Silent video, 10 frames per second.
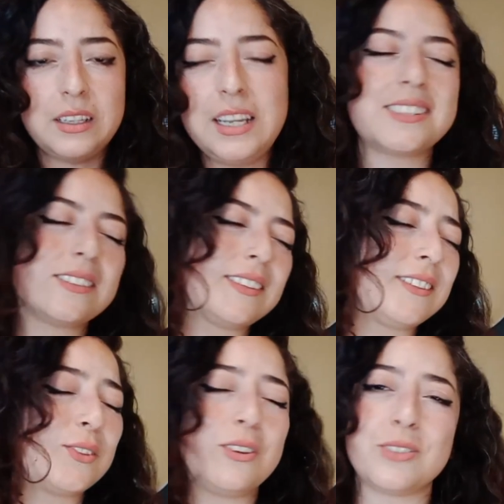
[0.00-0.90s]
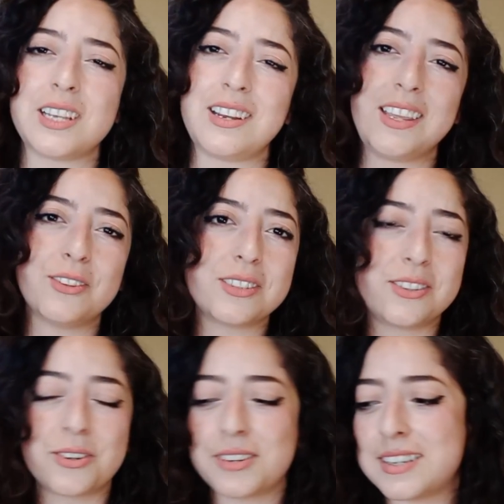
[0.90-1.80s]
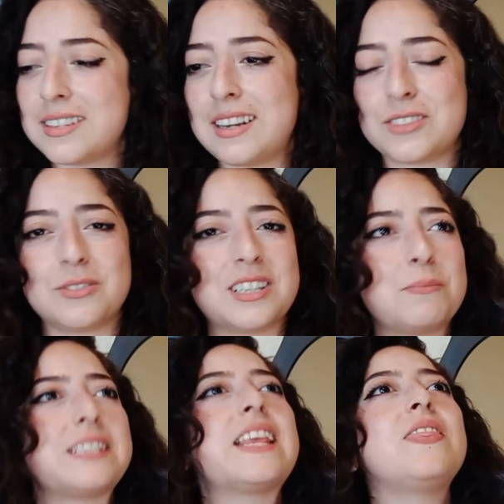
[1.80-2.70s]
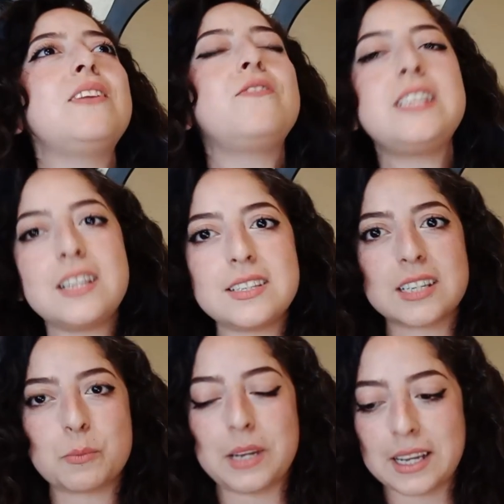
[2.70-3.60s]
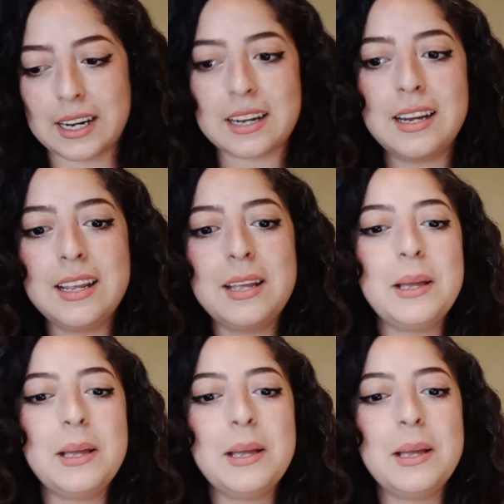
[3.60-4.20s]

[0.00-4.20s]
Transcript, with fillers: Es eso de los aleidos yo creo que es de las cosas más difíciles de explicar,